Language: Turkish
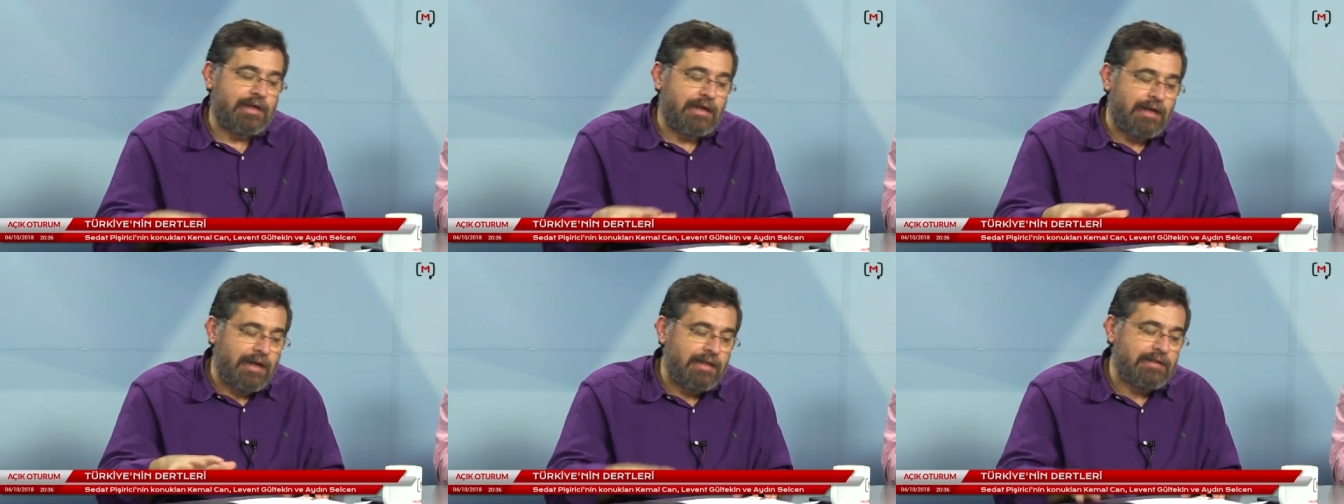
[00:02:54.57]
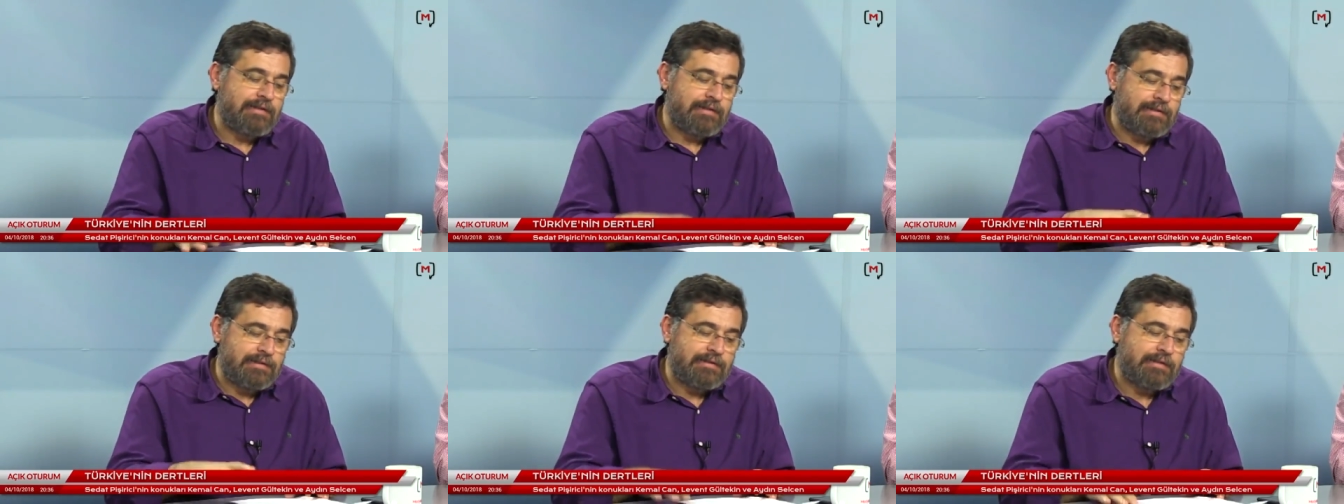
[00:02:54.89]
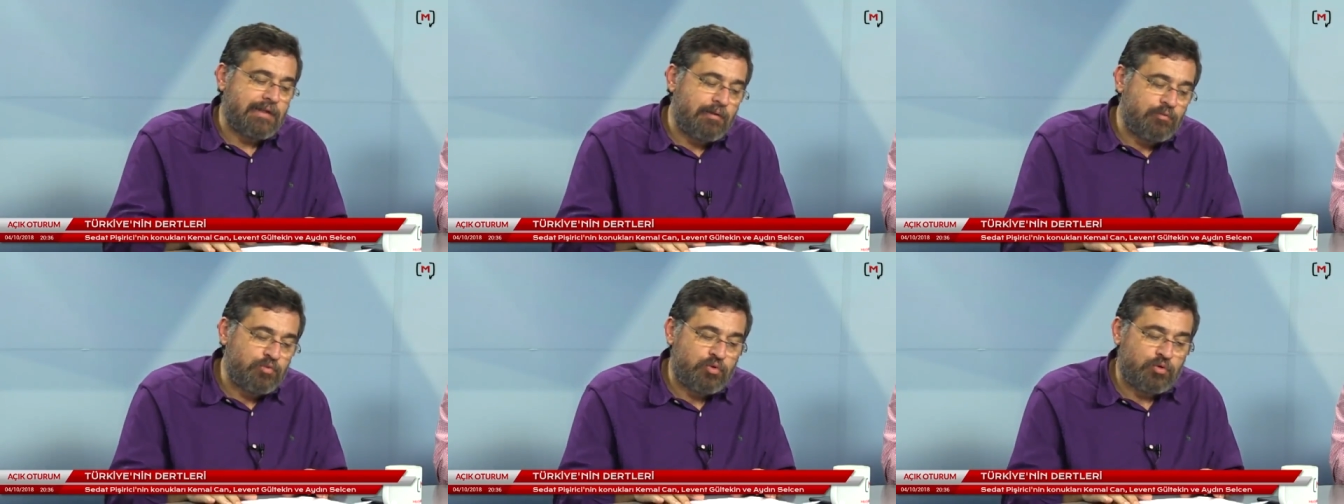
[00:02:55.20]
genel
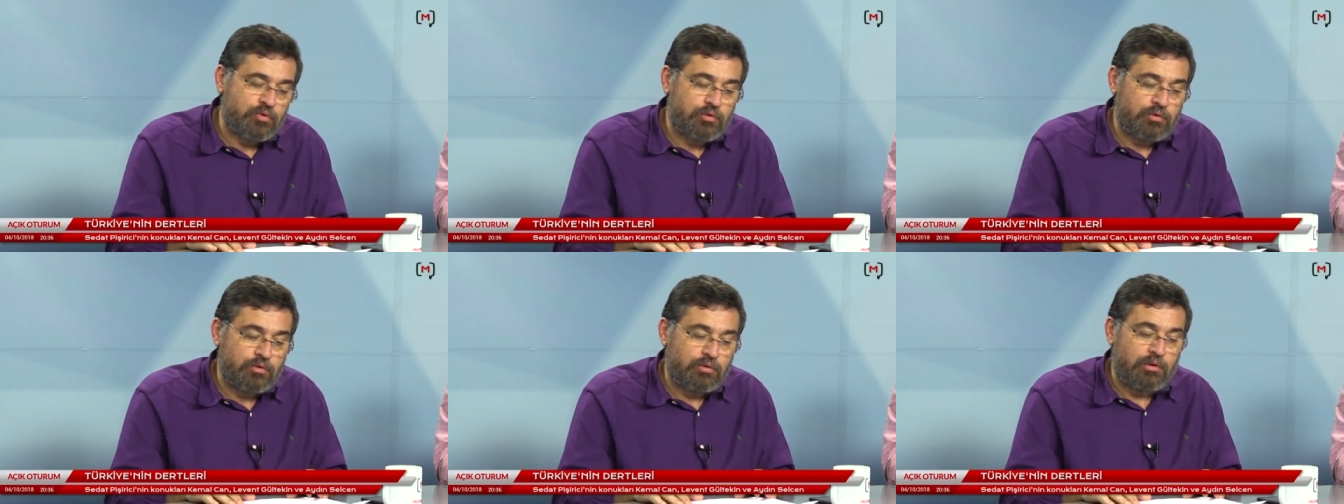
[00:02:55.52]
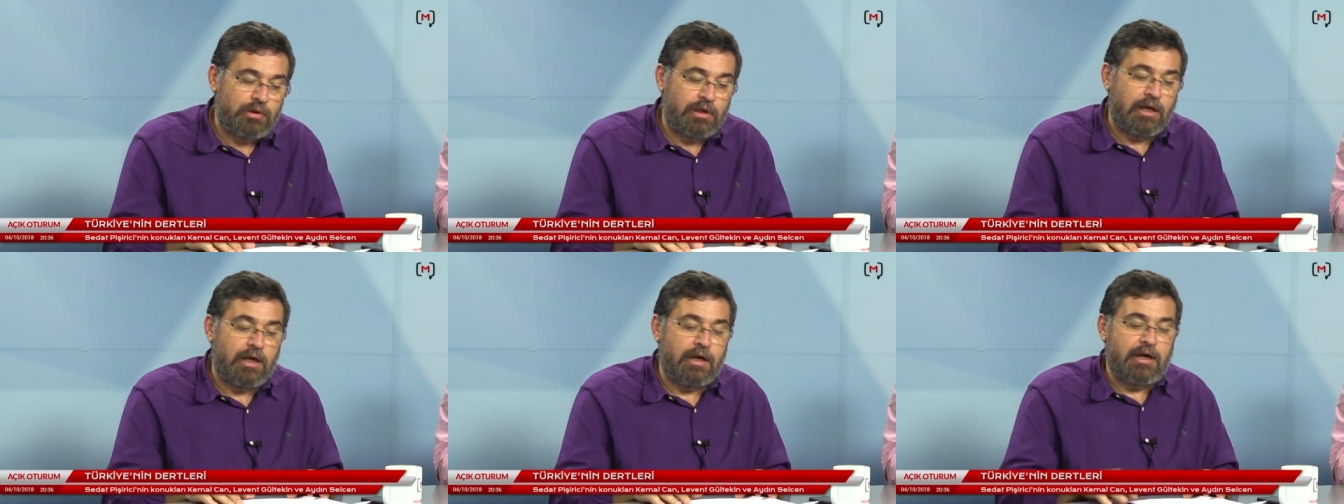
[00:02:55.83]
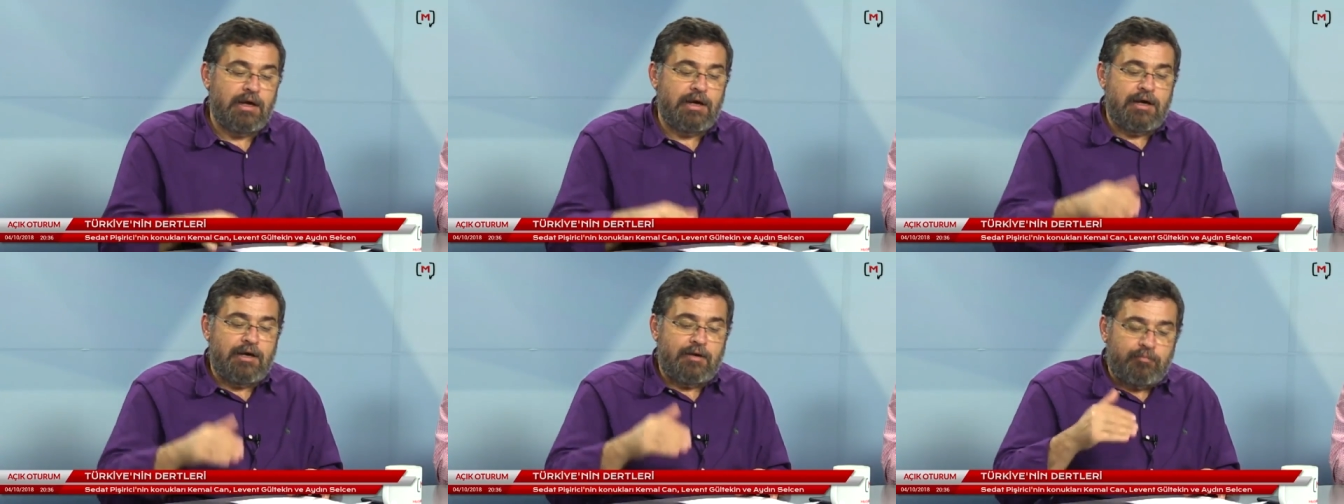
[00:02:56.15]
sistem sorunuyla
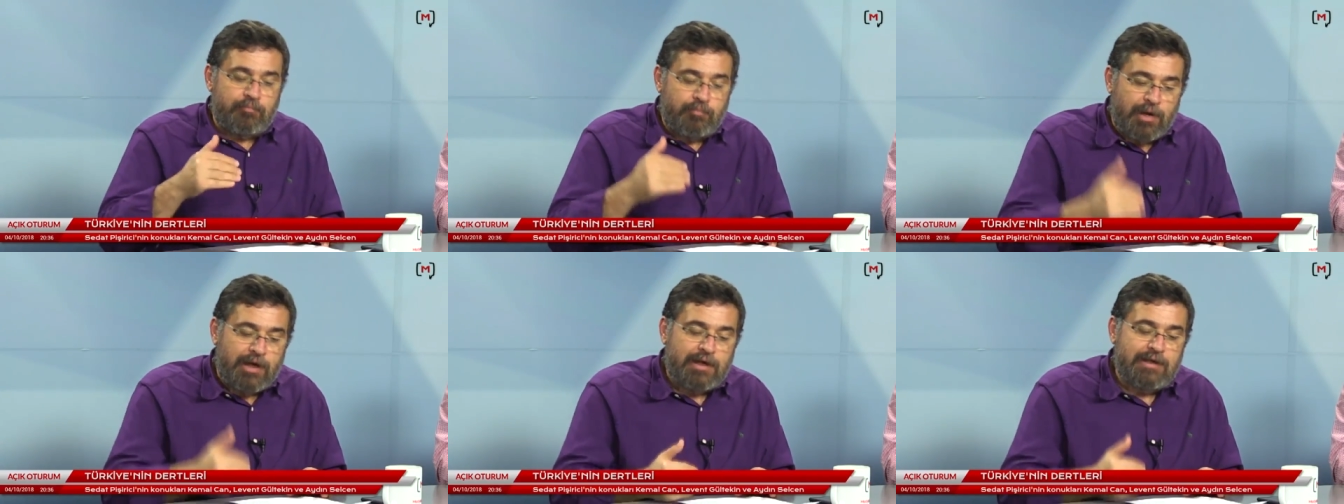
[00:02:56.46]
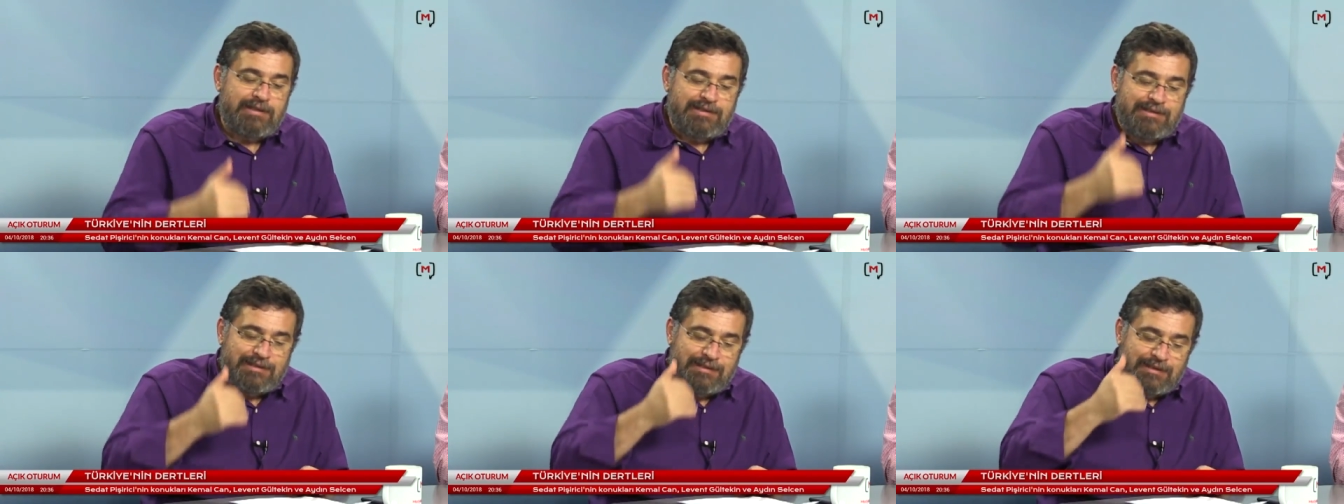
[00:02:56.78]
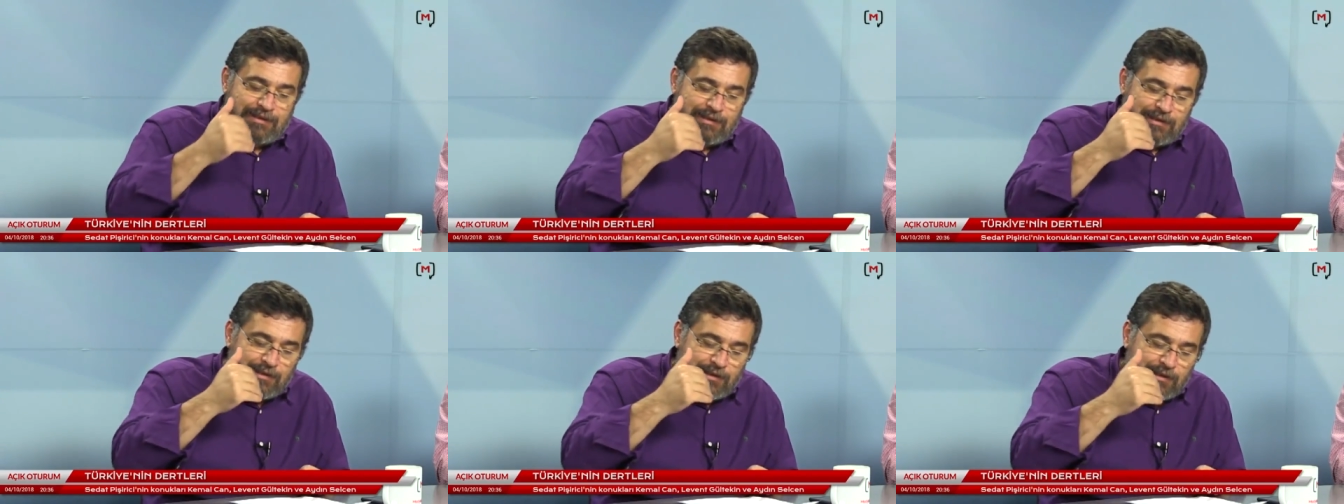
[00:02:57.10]

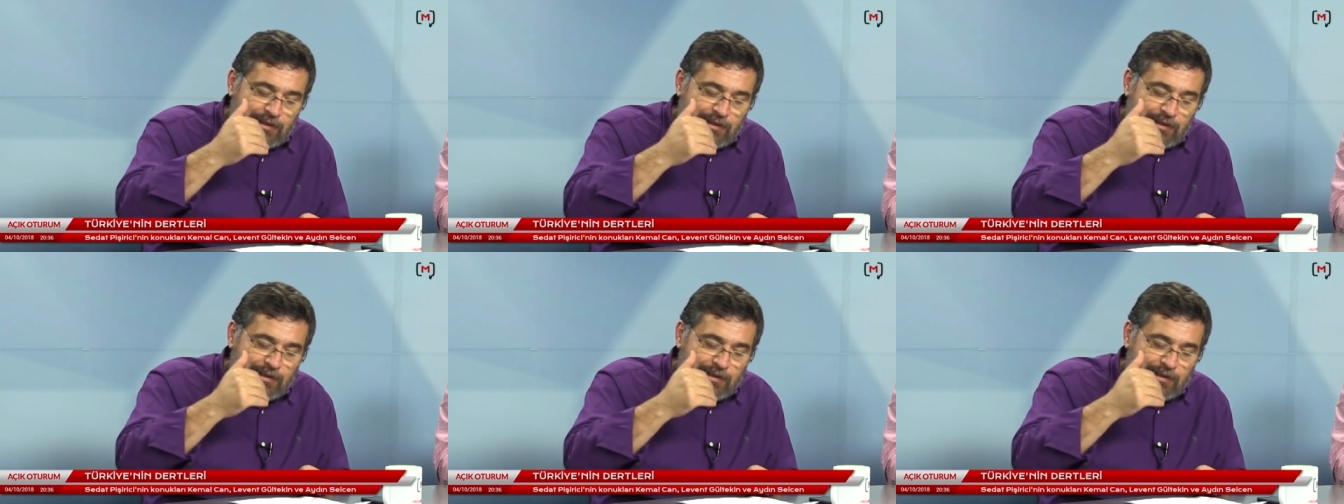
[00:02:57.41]
bağını